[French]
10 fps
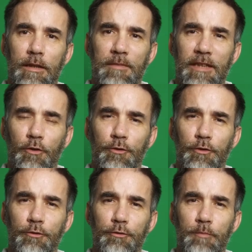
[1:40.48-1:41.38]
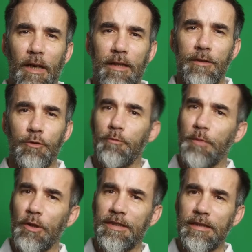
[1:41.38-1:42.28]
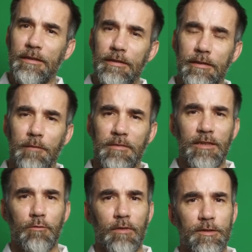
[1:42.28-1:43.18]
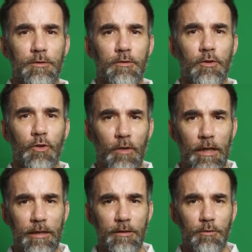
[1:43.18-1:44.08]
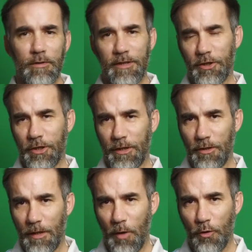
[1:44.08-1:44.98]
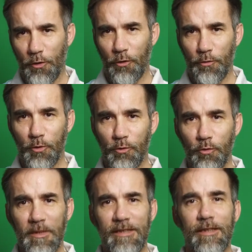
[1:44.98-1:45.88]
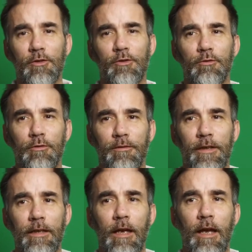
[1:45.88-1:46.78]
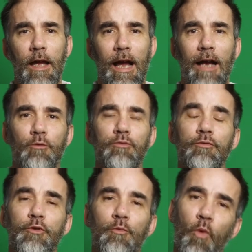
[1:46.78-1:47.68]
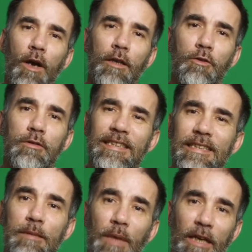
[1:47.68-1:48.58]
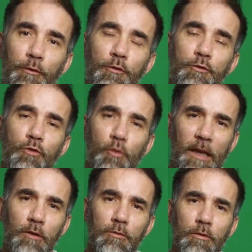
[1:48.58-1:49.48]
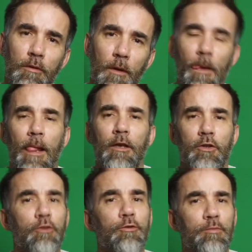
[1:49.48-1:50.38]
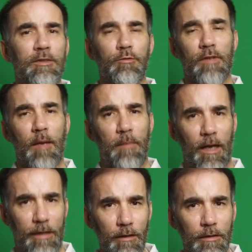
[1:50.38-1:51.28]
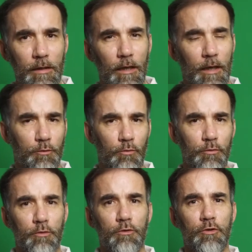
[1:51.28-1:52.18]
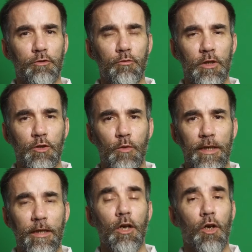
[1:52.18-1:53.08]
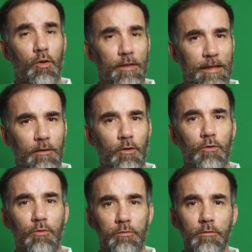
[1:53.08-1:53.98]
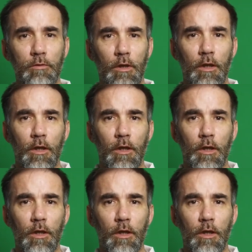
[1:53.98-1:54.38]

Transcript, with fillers: Tu as peut-être entendu parler de birdie, c'est un petit oiseau en anglais. Sur cette chaîne, il n'y en a pas encore eu beaucoup, mais c'est lorsque tu fais un coup de moins que ce qui est prévu sur le parcours. Je suis sur un par 4, un trou que je dois jouer en 4 coups.